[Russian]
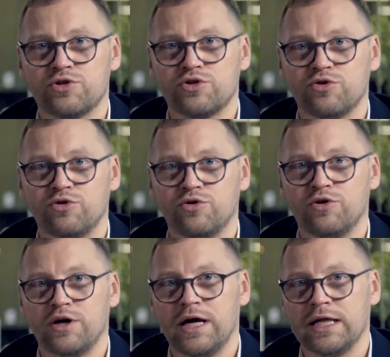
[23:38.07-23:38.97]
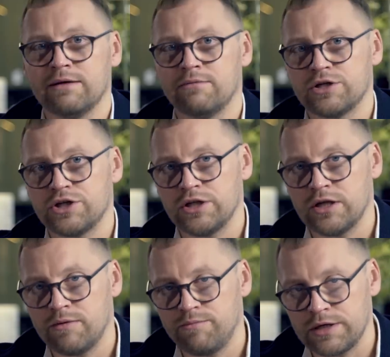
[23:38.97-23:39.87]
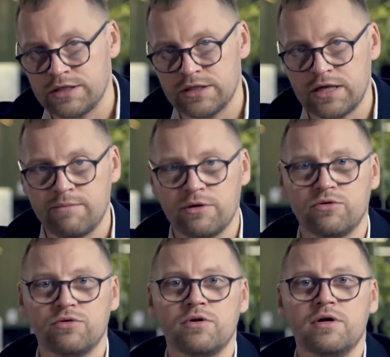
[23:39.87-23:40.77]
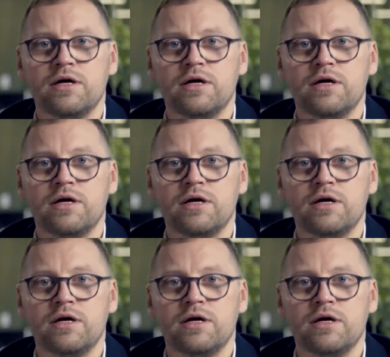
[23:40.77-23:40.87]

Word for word: что эта машина про динамику,